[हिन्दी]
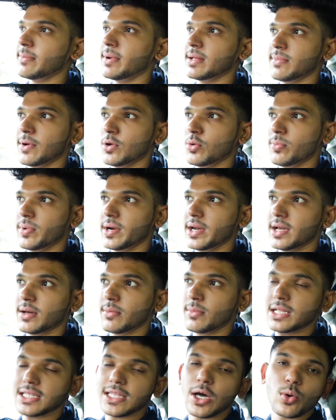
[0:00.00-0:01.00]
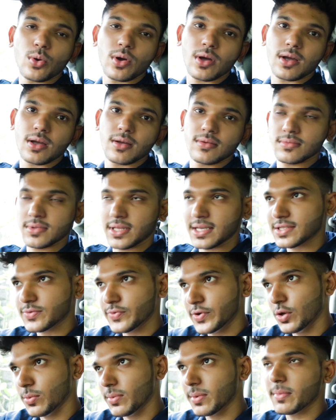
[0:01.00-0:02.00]
के बाद मालूम पड़ेगा मिलता हूँ
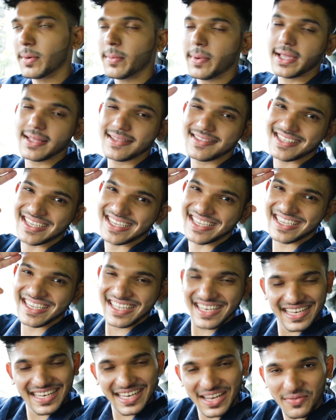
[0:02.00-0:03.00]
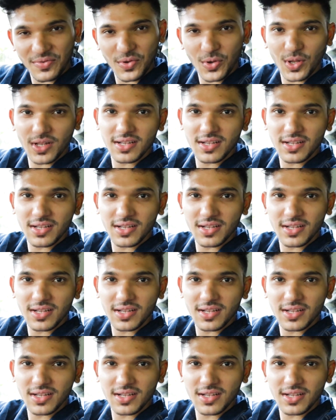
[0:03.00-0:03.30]
नेक्स्ट वीडियो में बाय टेक लव यू